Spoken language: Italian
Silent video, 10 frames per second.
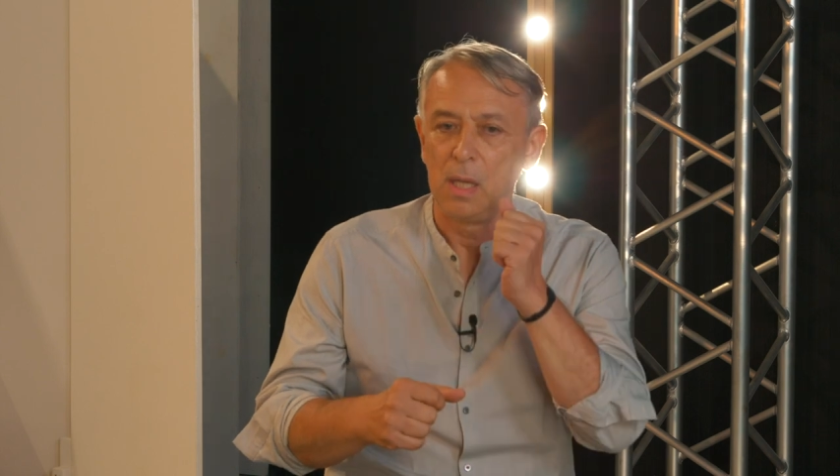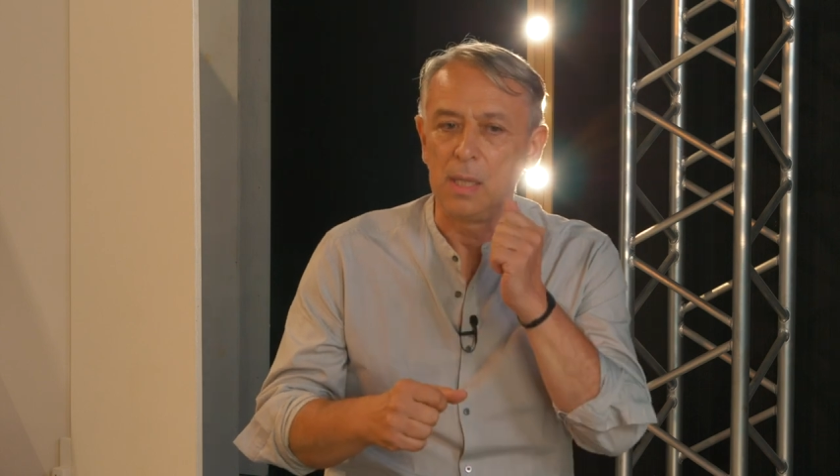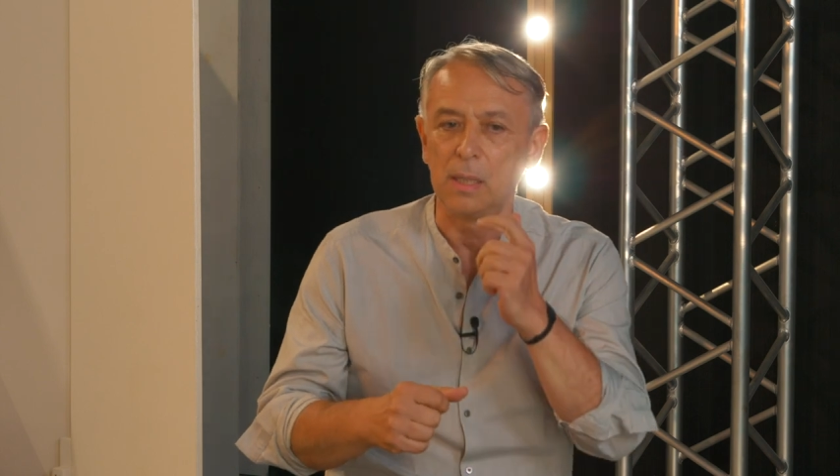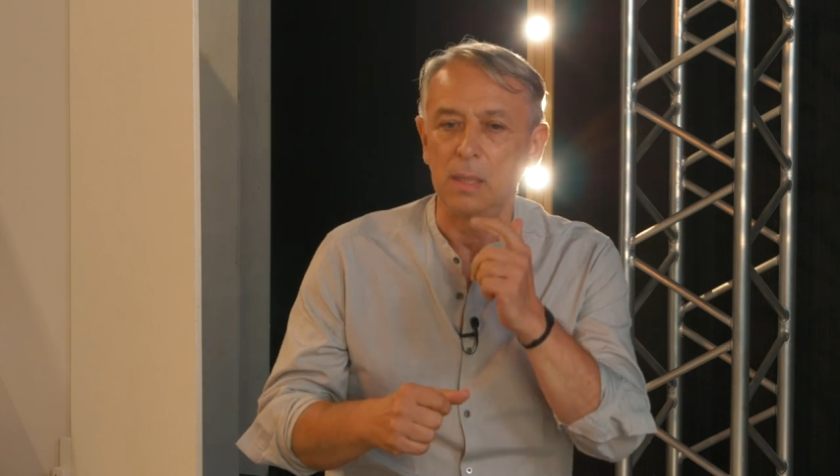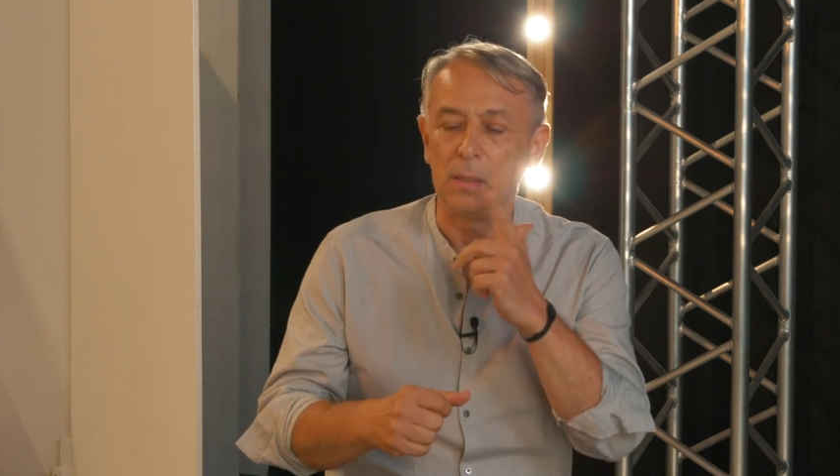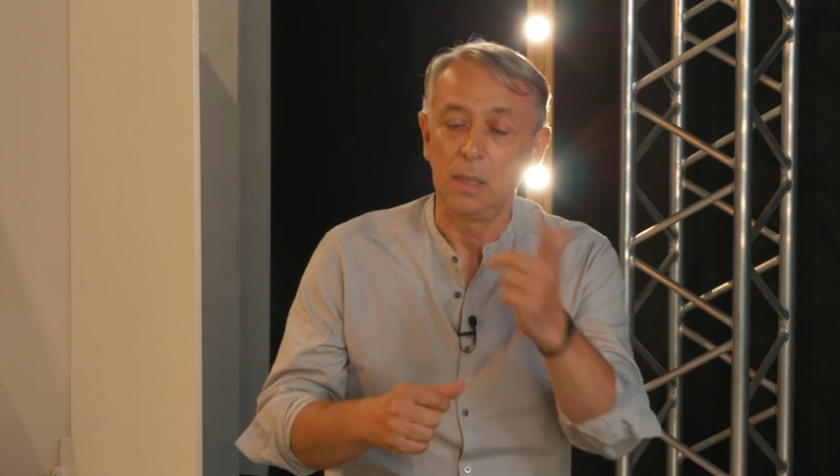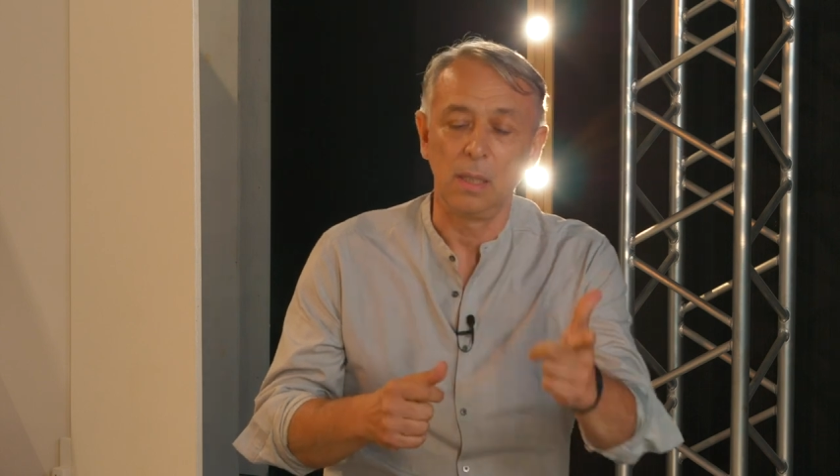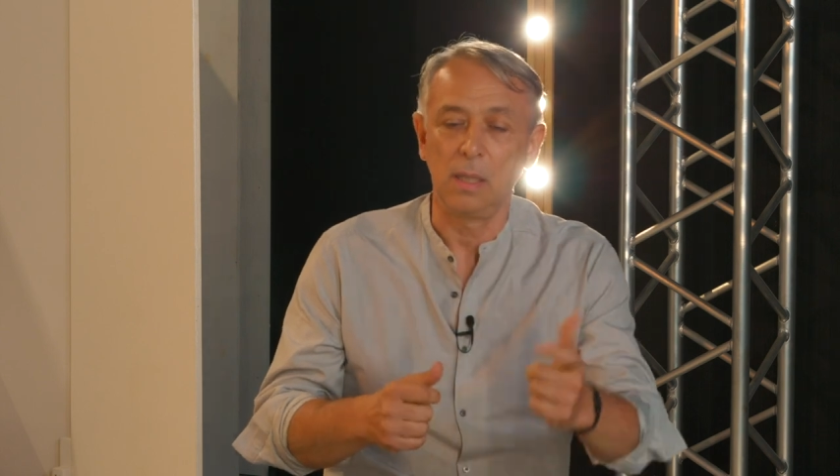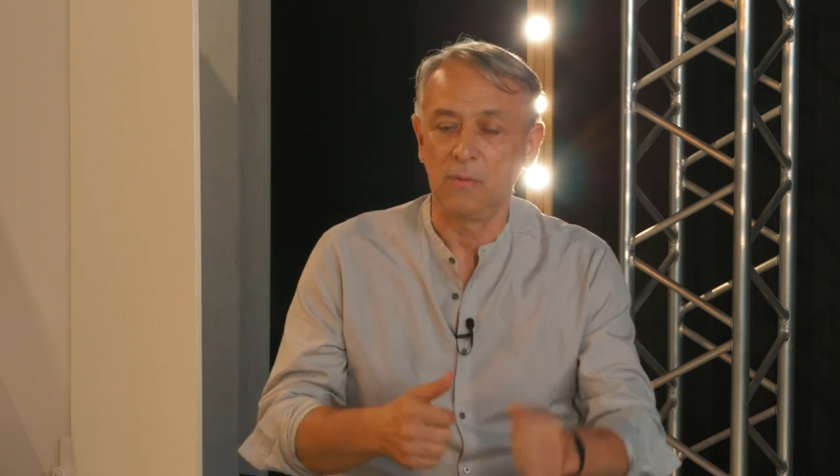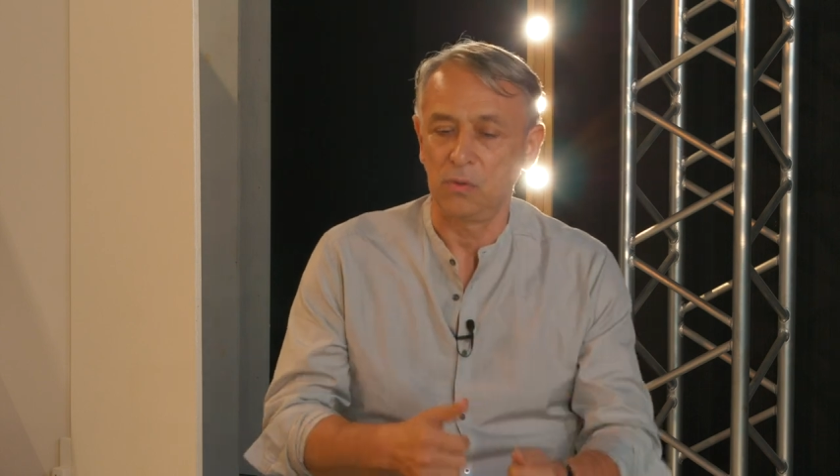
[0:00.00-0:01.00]

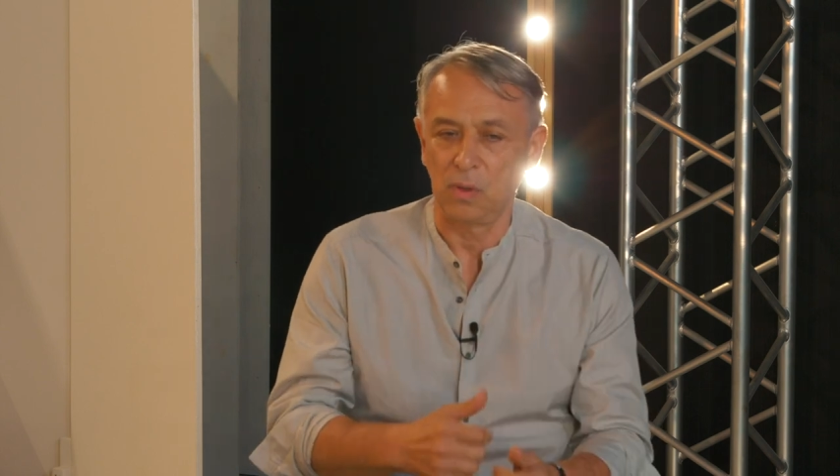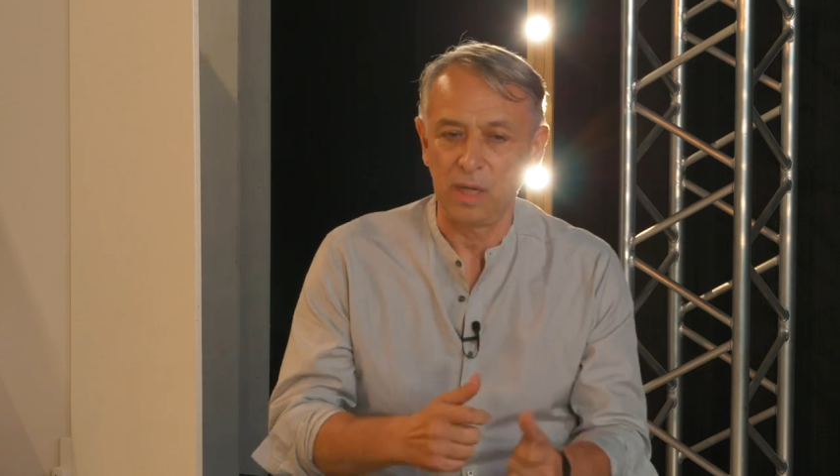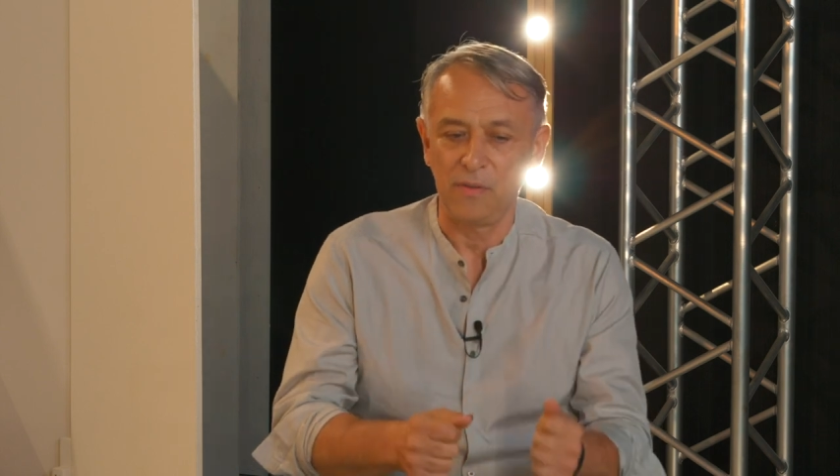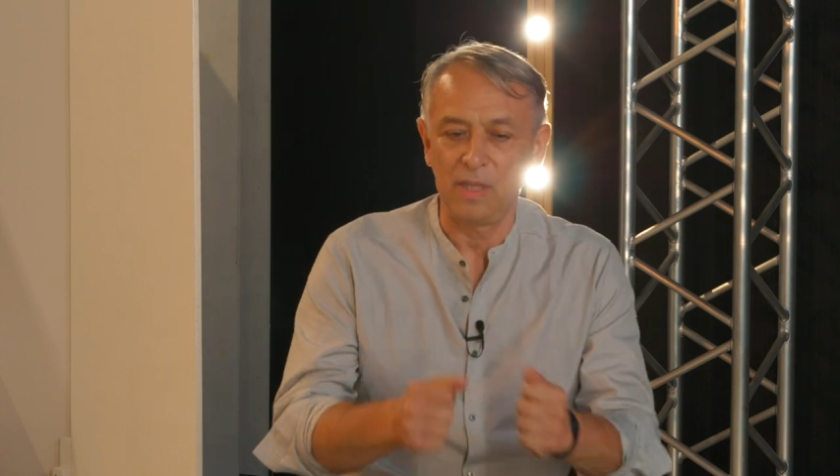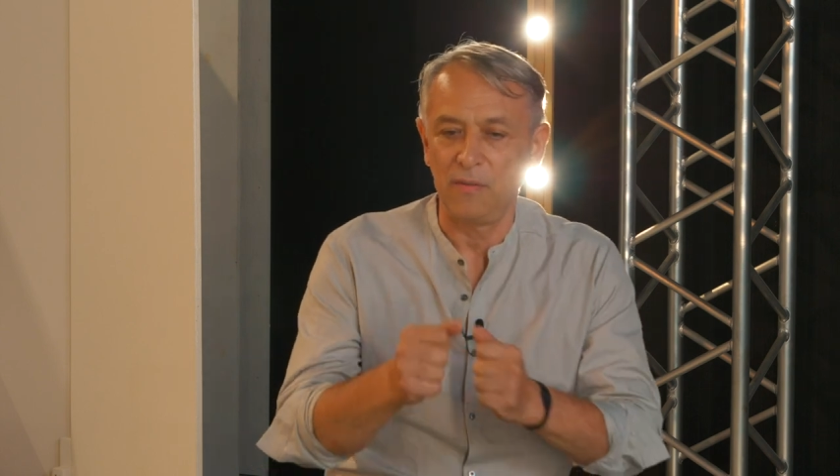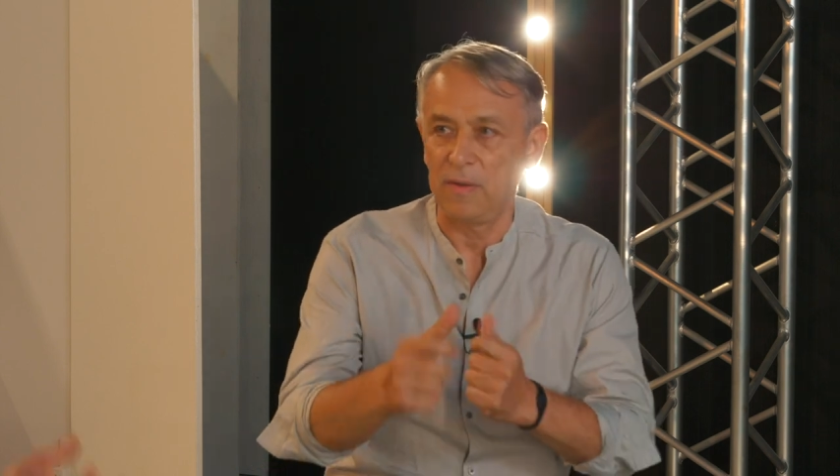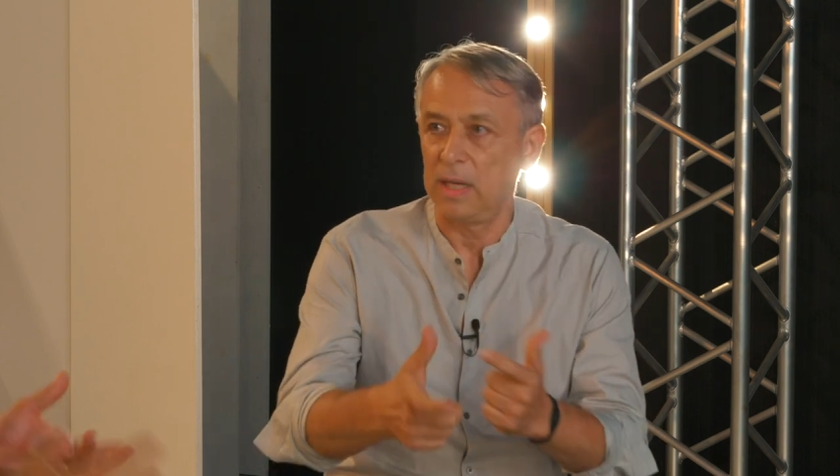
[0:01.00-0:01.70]
il, la fotografia Perché